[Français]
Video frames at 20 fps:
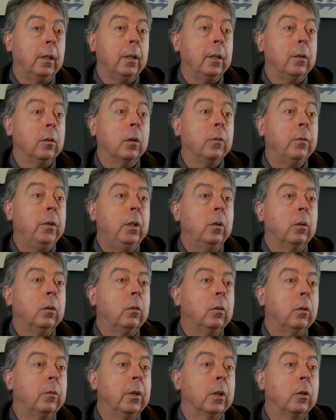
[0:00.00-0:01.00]
des, envies
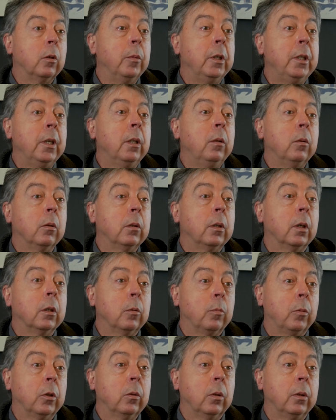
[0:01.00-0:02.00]
de, faire ce métier. Donc ça,
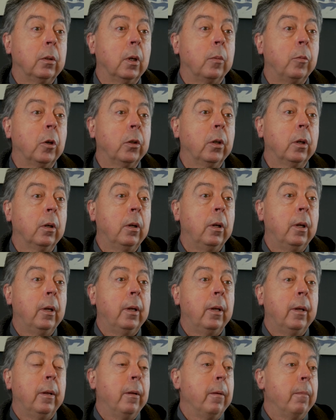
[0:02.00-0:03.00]
je pense que c'est important.
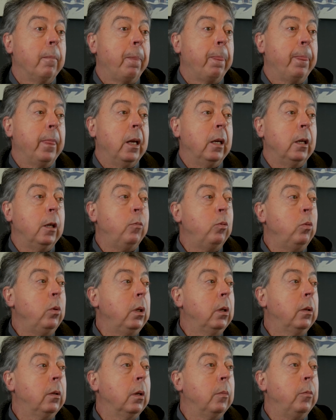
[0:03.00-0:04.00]
Et
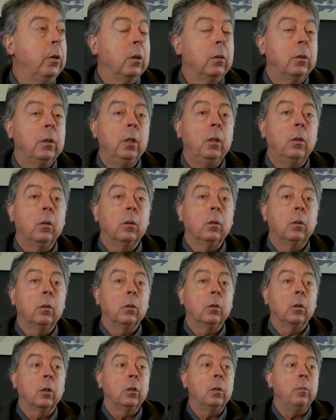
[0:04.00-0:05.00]
puis, c'est bien aussi
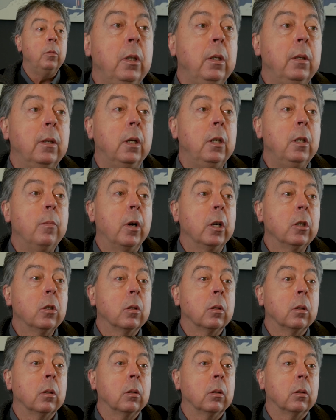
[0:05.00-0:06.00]
de sensibiliser à
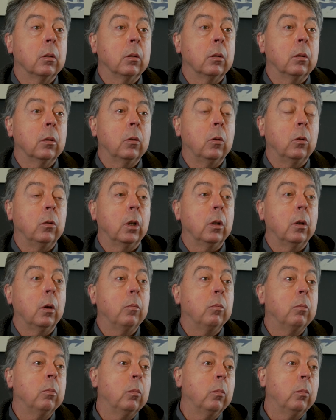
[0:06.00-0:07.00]
l'image, qu'on a
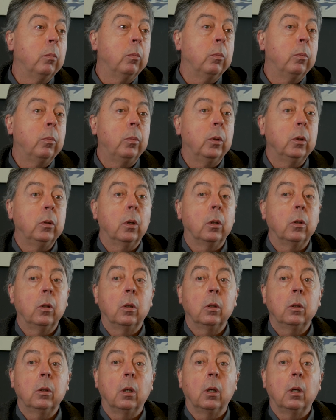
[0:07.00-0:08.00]
un peu
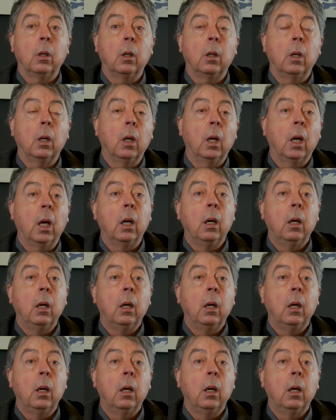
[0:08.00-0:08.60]
tendance à